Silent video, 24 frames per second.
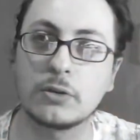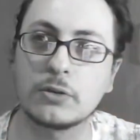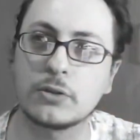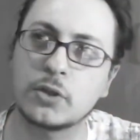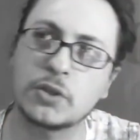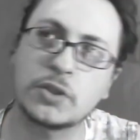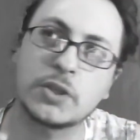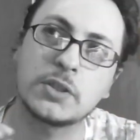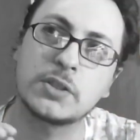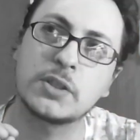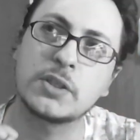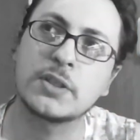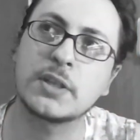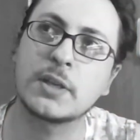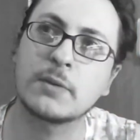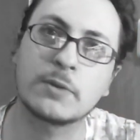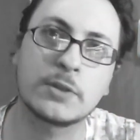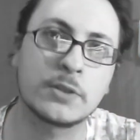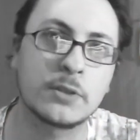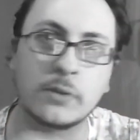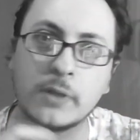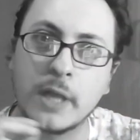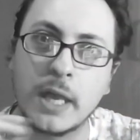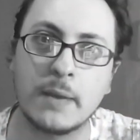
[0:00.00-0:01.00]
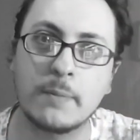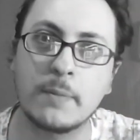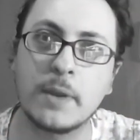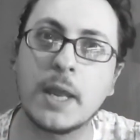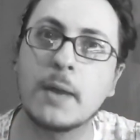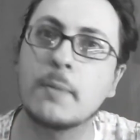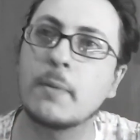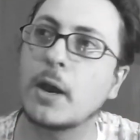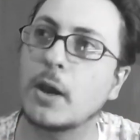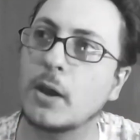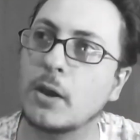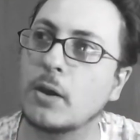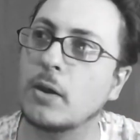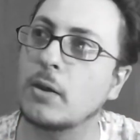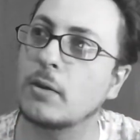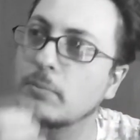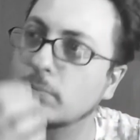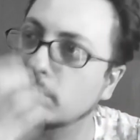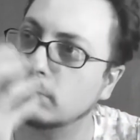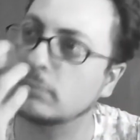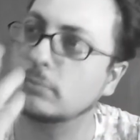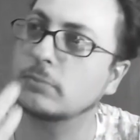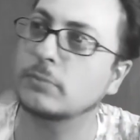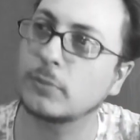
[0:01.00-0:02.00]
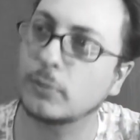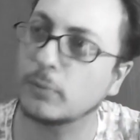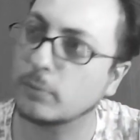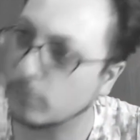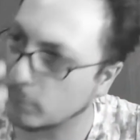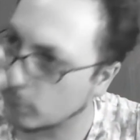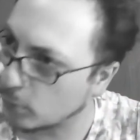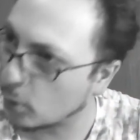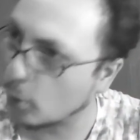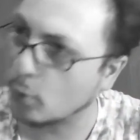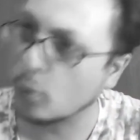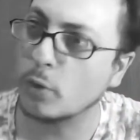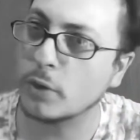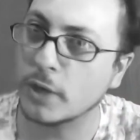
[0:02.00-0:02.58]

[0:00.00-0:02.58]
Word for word: non so se esiste questo termine ma l'ho